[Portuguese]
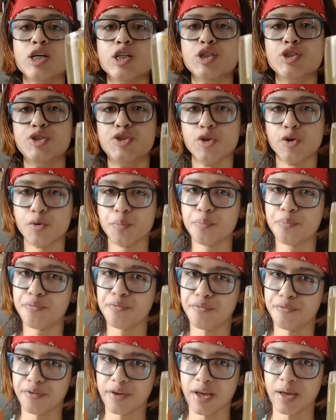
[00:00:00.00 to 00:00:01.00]
Job
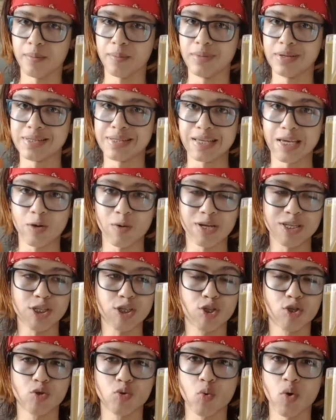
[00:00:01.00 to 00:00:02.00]
Femme. Esse aqui é uma
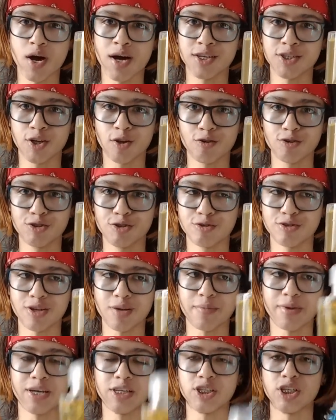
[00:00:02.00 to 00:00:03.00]
surra de elogios
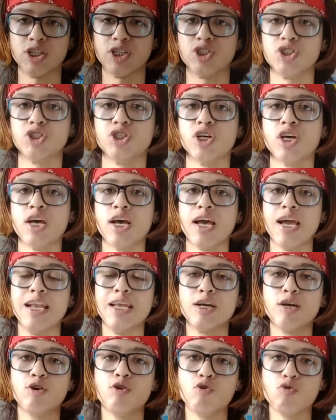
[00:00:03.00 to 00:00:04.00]
também, gente.
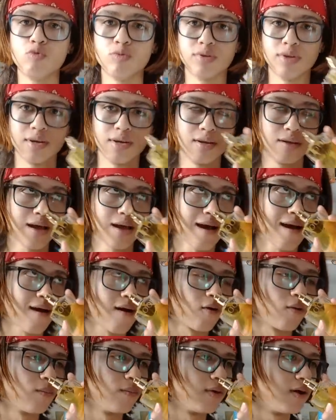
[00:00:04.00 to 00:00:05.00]
Ele gruda aí na
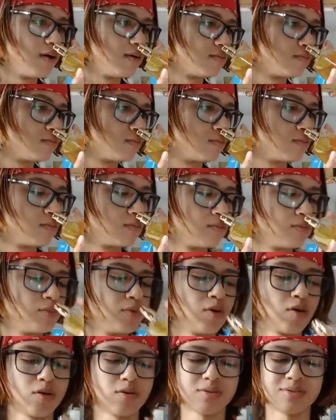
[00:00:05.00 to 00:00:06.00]
alma.
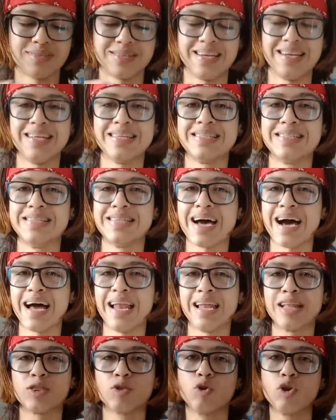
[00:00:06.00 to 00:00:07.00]
Nossa, ele
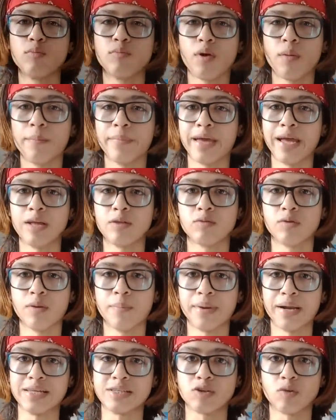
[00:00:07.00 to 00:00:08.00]
exala a todo momento.
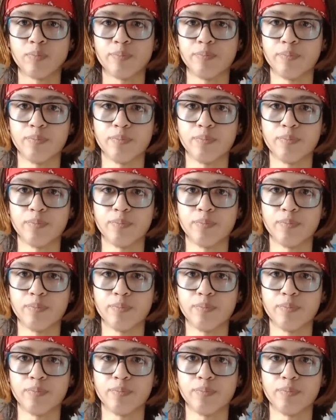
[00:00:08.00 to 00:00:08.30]
E parece que